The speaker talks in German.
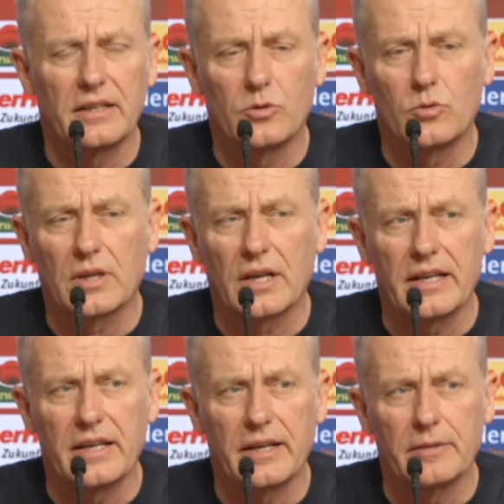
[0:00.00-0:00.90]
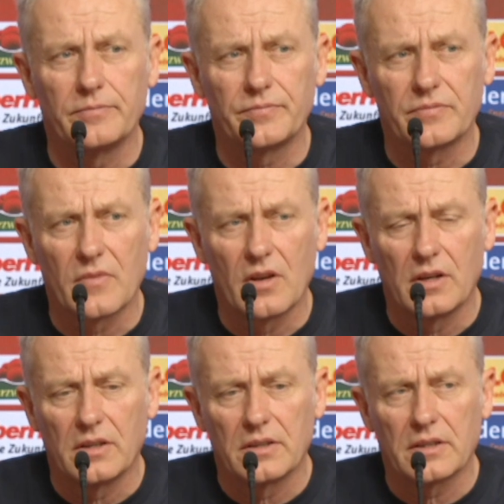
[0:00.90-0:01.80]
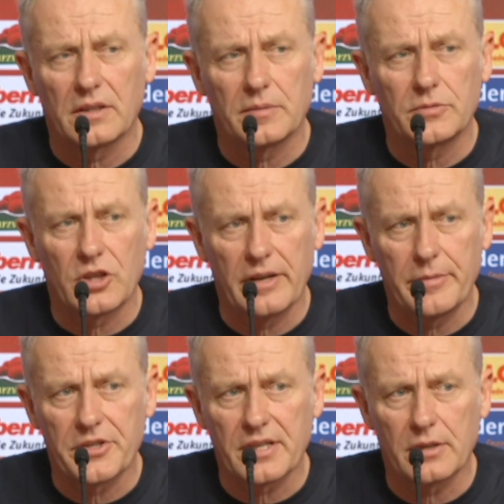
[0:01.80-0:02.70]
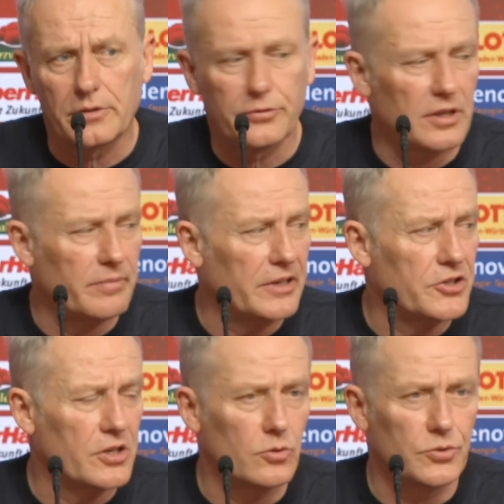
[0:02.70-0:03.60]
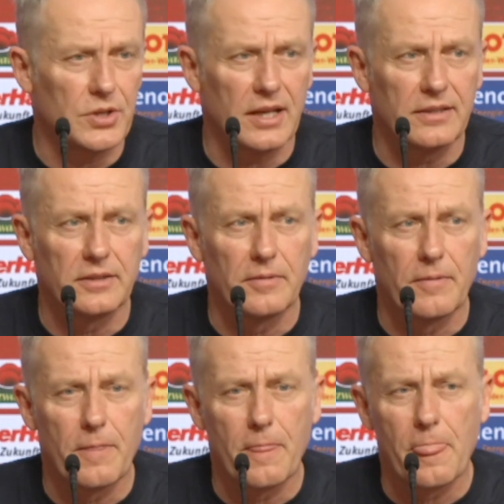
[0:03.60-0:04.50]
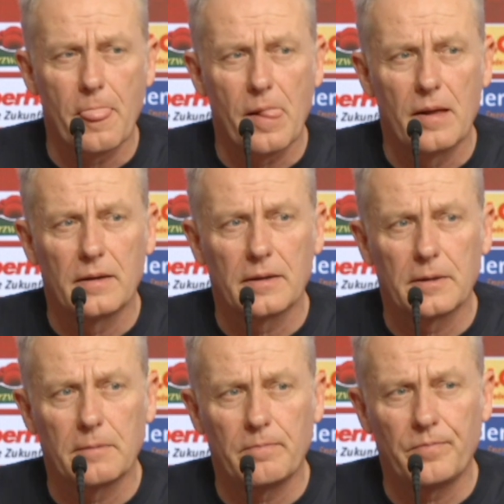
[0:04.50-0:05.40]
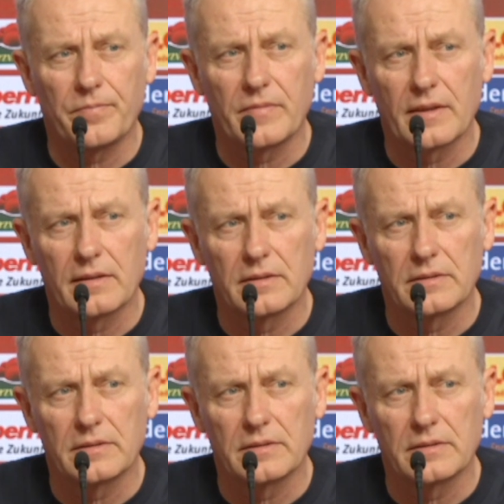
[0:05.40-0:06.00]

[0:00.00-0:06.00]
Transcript: in der Ukraine, ähm, schlimm ist es auch für die Menschen in Russland, ähm,